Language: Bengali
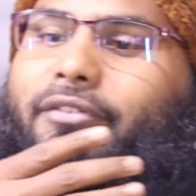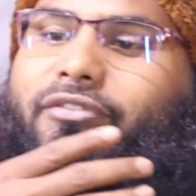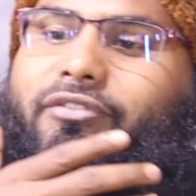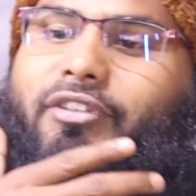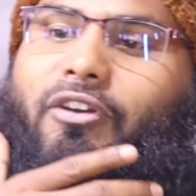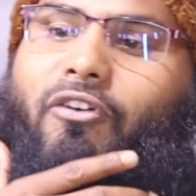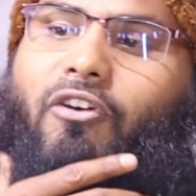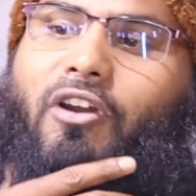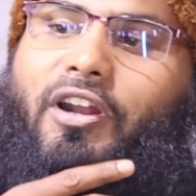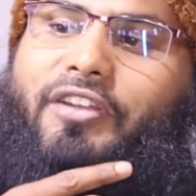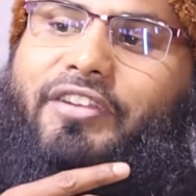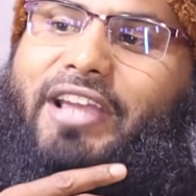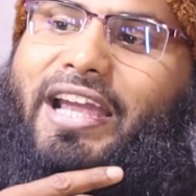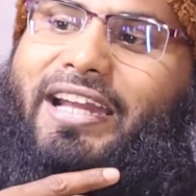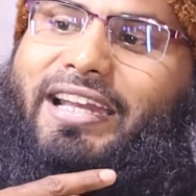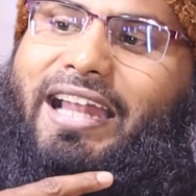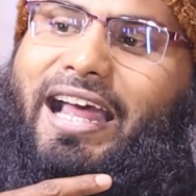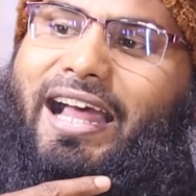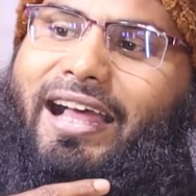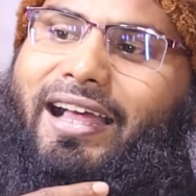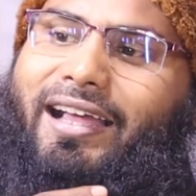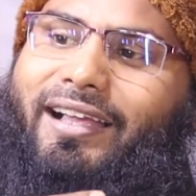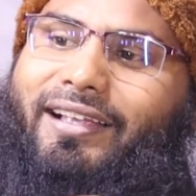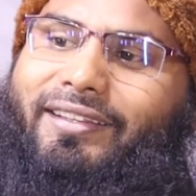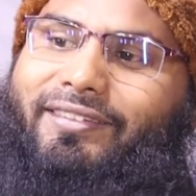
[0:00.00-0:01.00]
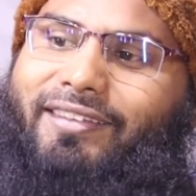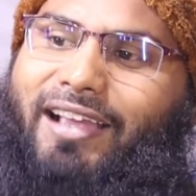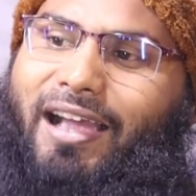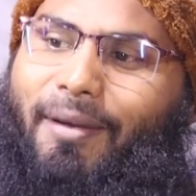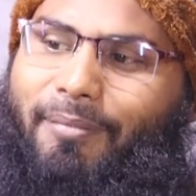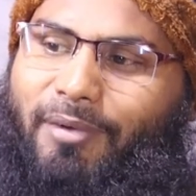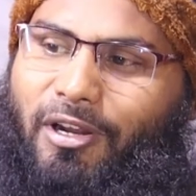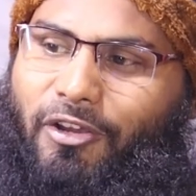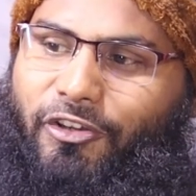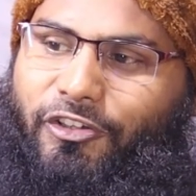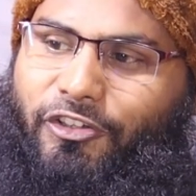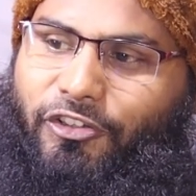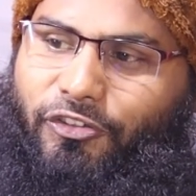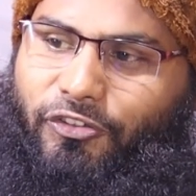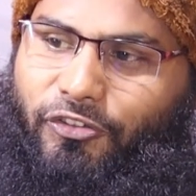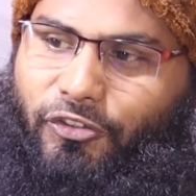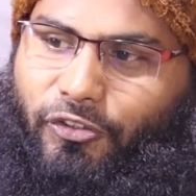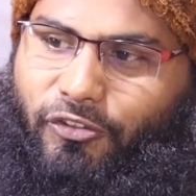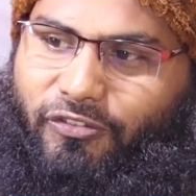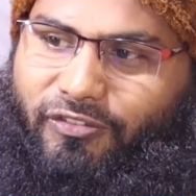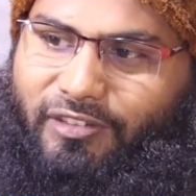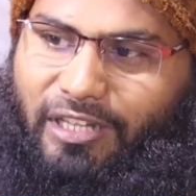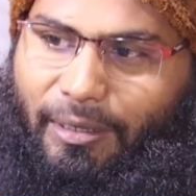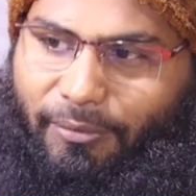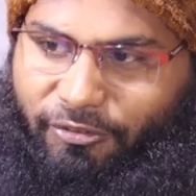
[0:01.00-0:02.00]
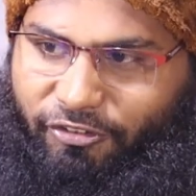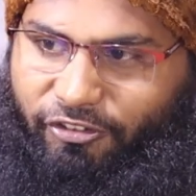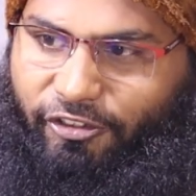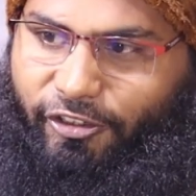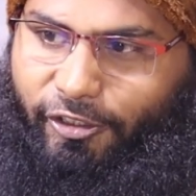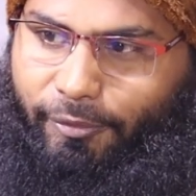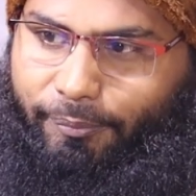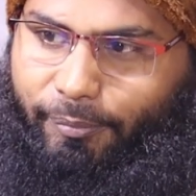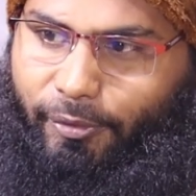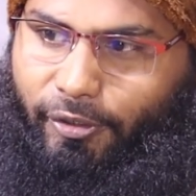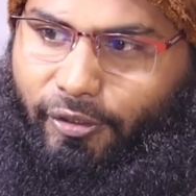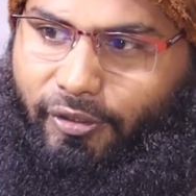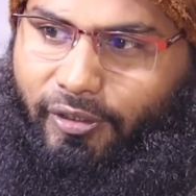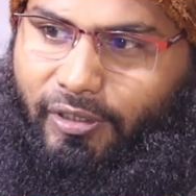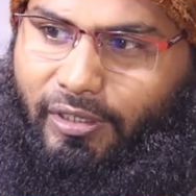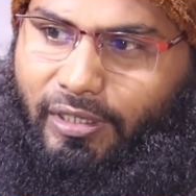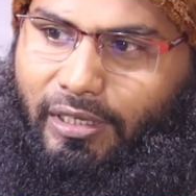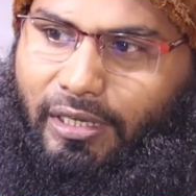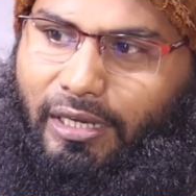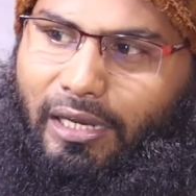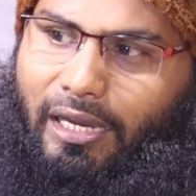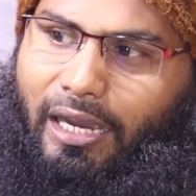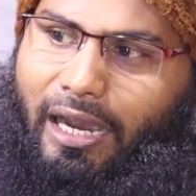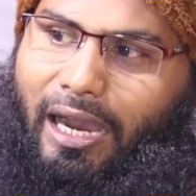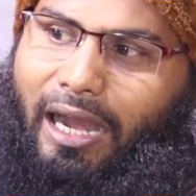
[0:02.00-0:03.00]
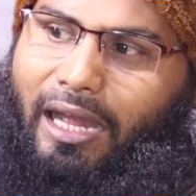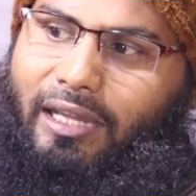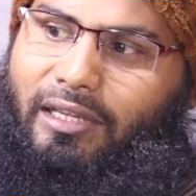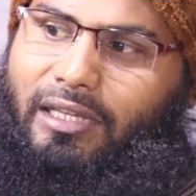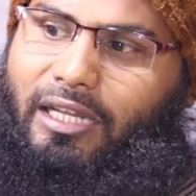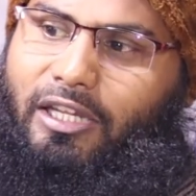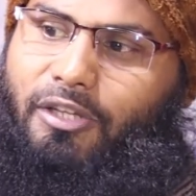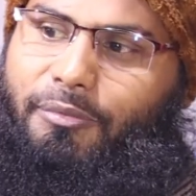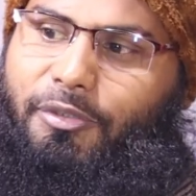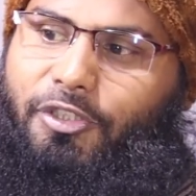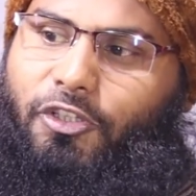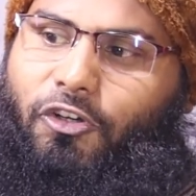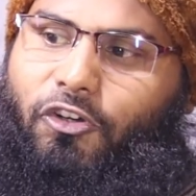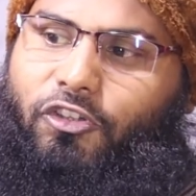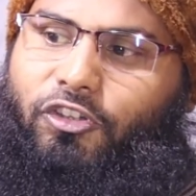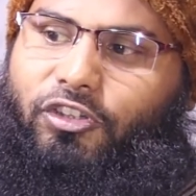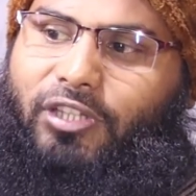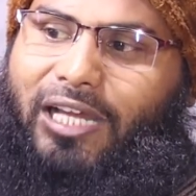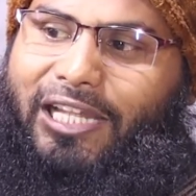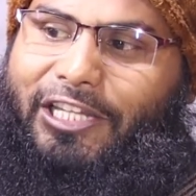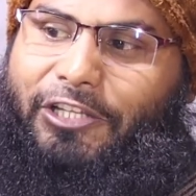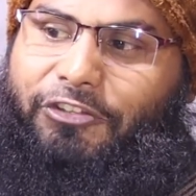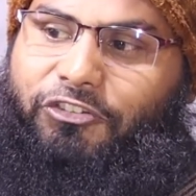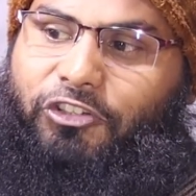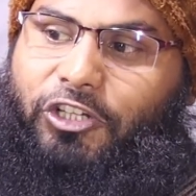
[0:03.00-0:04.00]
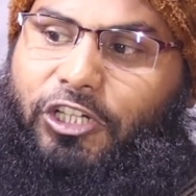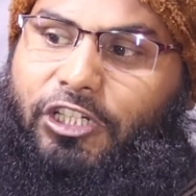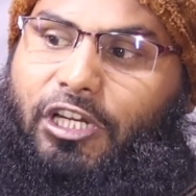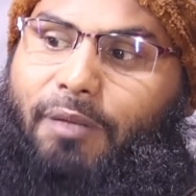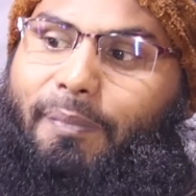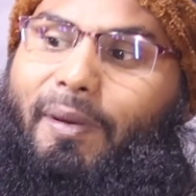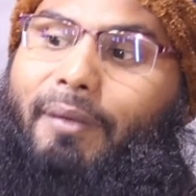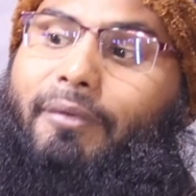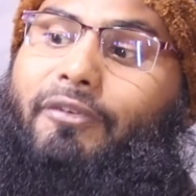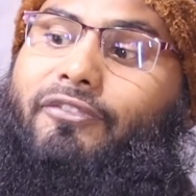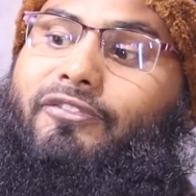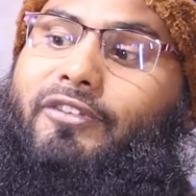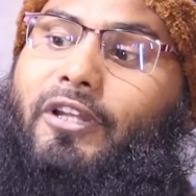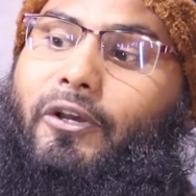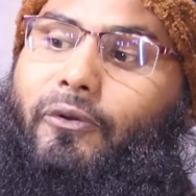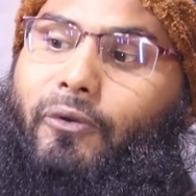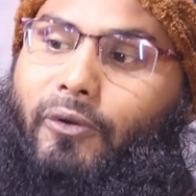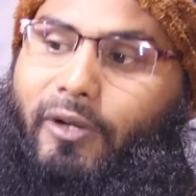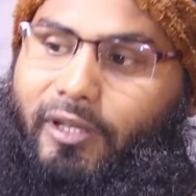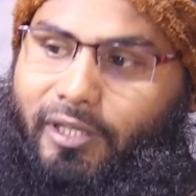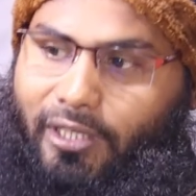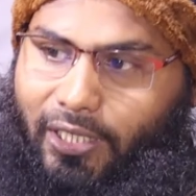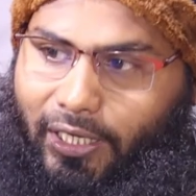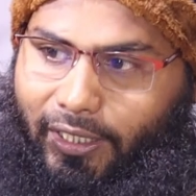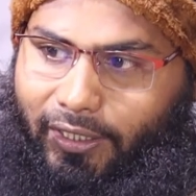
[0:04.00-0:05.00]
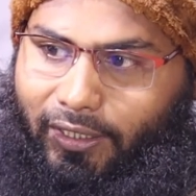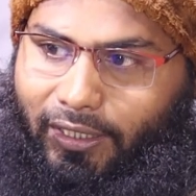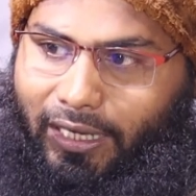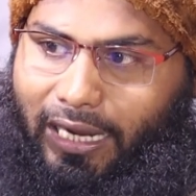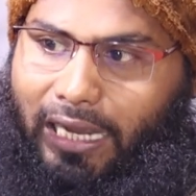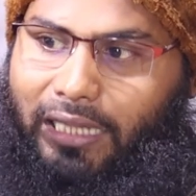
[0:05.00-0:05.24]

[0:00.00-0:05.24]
ব্যবস্থা করা যায় না যে আমরা কিছু ইসলাম শিখবো আল্লাহ নবী তখন তাদের জন্য একটা ব্যবস্থা করে দিলেন